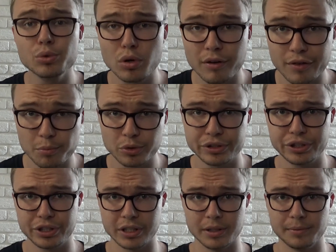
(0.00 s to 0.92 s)

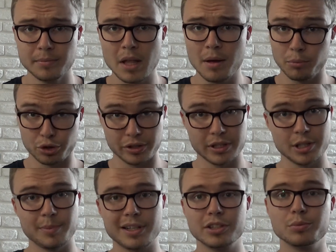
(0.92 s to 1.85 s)
słuchowo-muzyczny. Może
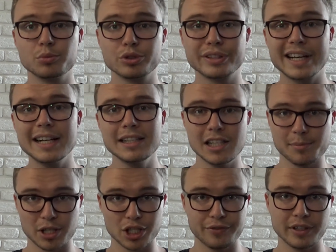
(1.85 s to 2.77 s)
jesteś bardzo muzykalny i
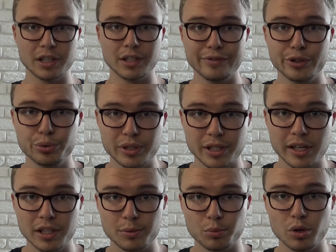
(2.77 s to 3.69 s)
masz świetne wyczucie
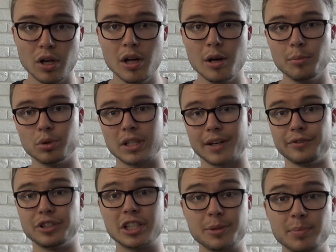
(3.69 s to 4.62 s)
rytmu,
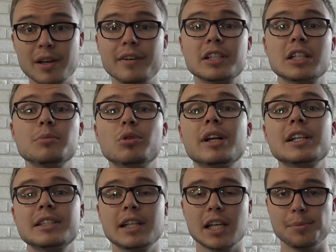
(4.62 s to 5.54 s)
potrafisz śpiewać albo
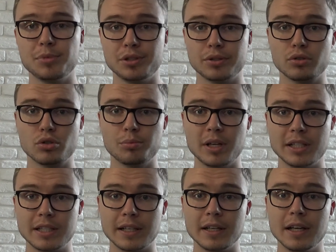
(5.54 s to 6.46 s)
grać na jakimś
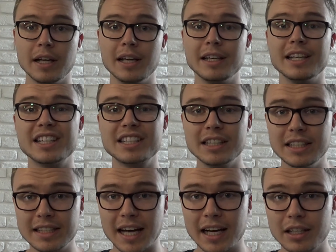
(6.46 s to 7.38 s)
instrumencie.
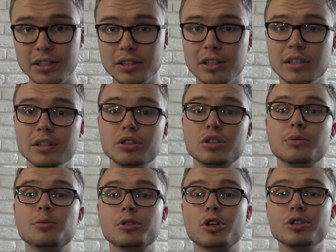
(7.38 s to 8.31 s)
Jeżeli tak,
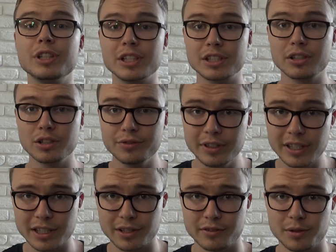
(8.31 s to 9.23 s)
to koniecznie
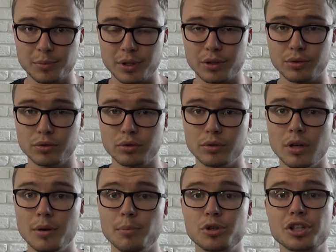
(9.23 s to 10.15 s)
rozwijaj się w tym
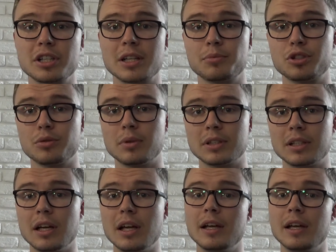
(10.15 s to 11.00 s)
kierunku. Możesz na przykład